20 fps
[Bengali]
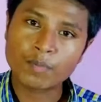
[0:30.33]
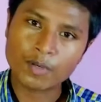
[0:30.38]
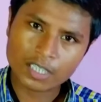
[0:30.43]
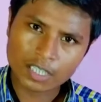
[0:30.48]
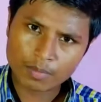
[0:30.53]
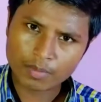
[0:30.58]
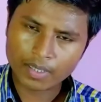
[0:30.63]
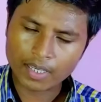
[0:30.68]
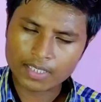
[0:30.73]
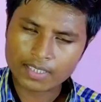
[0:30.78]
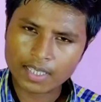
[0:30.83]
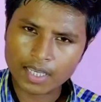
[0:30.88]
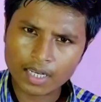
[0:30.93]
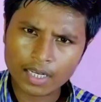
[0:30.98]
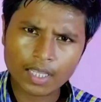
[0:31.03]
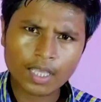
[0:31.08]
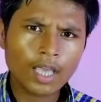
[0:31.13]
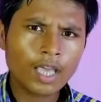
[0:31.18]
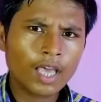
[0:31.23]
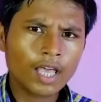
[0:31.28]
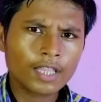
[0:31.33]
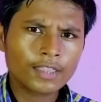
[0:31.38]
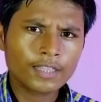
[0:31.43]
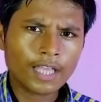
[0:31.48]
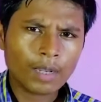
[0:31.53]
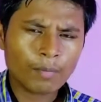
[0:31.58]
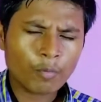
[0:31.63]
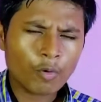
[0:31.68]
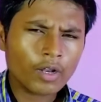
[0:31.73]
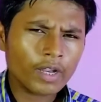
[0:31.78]
স্পেসিফিকেশান
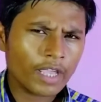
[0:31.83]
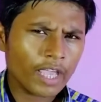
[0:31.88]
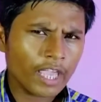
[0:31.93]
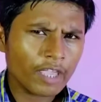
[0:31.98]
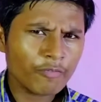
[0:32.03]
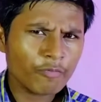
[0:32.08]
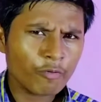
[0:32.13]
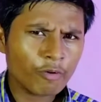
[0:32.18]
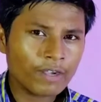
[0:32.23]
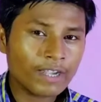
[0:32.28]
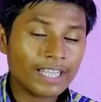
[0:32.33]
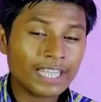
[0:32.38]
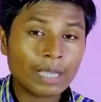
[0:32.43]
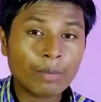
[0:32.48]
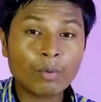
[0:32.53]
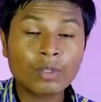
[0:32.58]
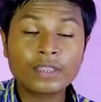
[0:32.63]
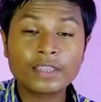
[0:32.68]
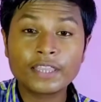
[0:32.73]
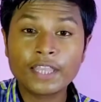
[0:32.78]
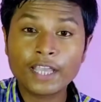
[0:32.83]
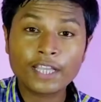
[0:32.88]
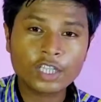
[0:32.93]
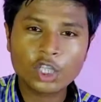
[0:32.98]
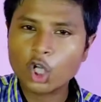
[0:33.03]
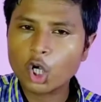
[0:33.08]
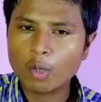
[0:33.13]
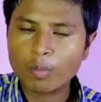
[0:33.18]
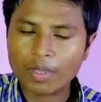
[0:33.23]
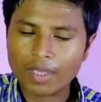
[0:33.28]
তারপর এই ফোনটি কেমন
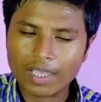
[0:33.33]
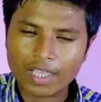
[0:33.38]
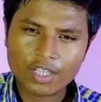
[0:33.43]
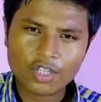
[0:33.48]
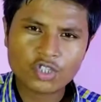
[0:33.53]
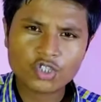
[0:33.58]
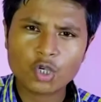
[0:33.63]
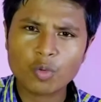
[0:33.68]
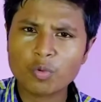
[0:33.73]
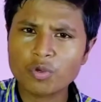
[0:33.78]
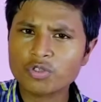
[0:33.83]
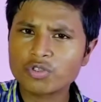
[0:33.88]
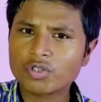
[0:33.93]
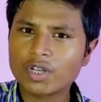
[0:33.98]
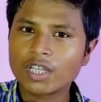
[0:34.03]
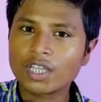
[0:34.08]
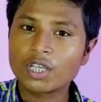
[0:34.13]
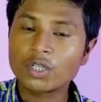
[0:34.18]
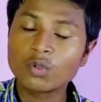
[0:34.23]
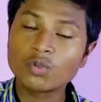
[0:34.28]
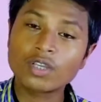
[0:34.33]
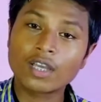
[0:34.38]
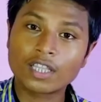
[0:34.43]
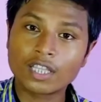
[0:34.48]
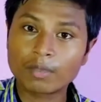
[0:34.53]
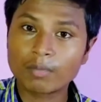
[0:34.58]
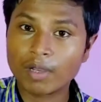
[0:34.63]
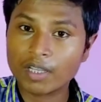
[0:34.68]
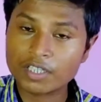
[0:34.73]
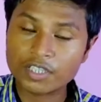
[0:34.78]
দেখতে হবে সমস্তটাই কিন্তু
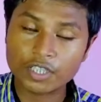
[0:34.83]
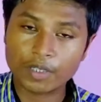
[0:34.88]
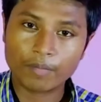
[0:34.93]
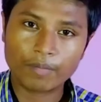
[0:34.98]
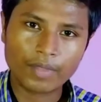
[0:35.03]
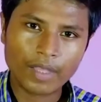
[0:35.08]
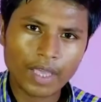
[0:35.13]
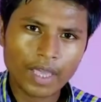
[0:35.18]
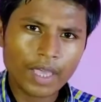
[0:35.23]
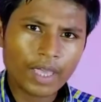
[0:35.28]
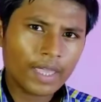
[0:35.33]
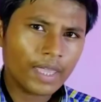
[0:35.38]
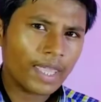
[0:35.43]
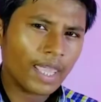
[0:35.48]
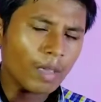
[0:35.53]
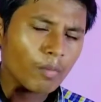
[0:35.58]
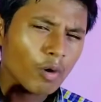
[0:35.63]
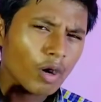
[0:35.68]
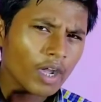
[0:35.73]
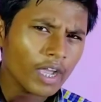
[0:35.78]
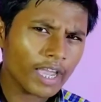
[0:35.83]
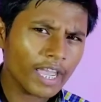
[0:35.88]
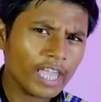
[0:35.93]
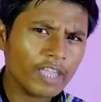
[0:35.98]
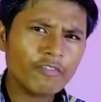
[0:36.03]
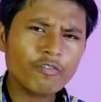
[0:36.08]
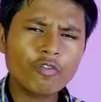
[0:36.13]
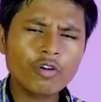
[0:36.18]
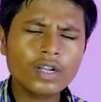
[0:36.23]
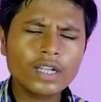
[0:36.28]
জানতে পারছি এবং
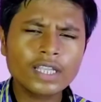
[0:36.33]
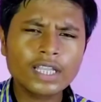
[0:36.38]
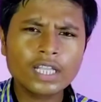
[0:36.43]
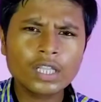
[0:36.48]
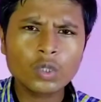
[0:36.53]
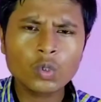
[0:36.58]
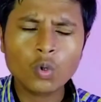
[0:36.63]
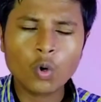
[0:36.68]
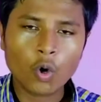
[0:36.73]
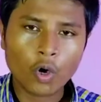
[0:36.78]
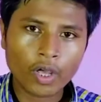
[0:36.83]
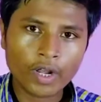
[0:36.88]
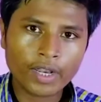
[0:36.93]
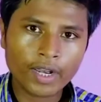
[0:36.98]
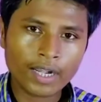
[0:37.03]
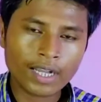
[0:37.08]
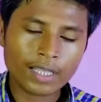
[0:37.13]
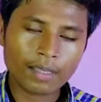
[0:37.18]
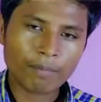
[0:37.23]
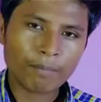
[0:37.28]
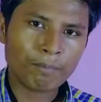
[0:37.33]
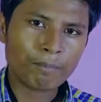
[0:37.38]
এই ফোনটি কিন্তু অলরেডি